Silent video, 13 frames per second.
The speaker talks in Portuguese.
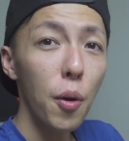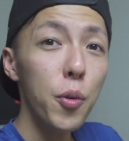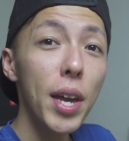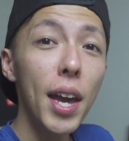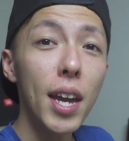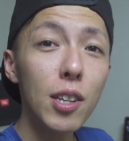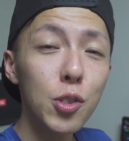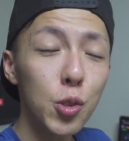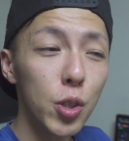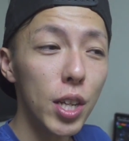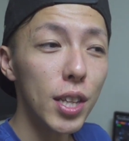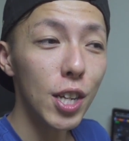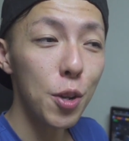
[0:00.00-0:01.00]
Bom, e é isso, tô
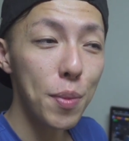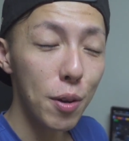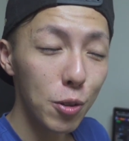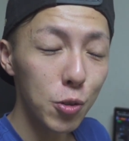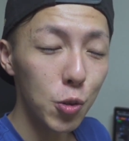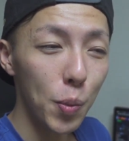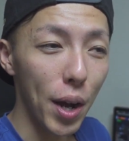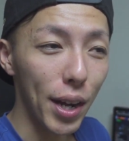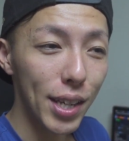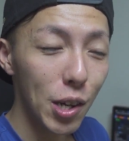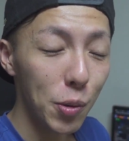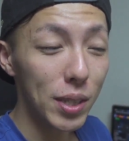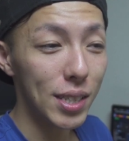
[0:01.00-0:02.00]
tentando me acostumar
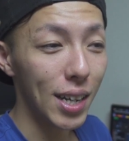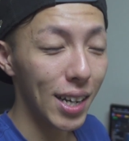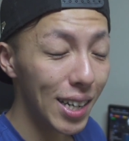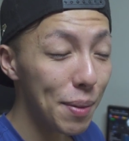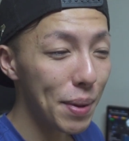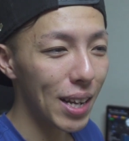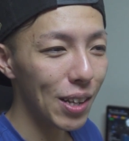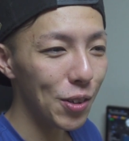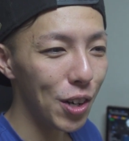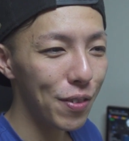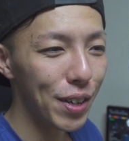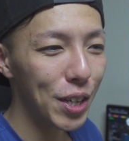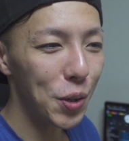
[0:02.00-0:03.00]
aqui com essa câmera
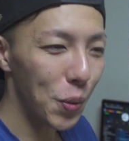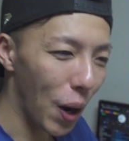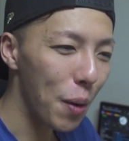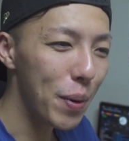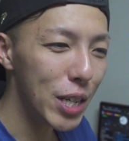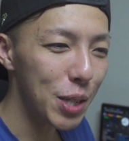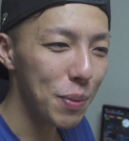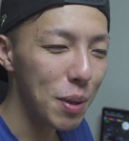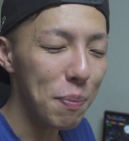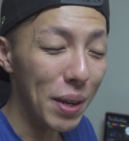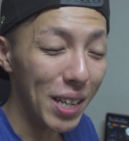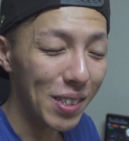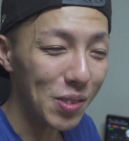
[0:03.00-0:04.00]
nova que o Albert me
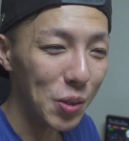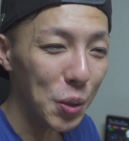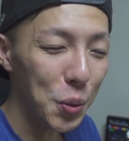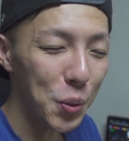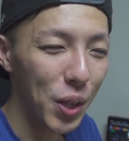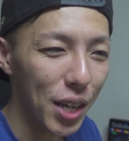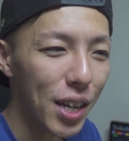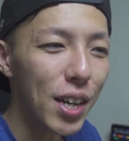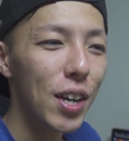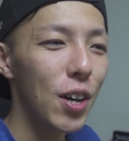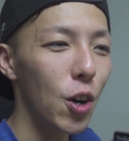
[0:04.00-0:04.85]
emprestou, né?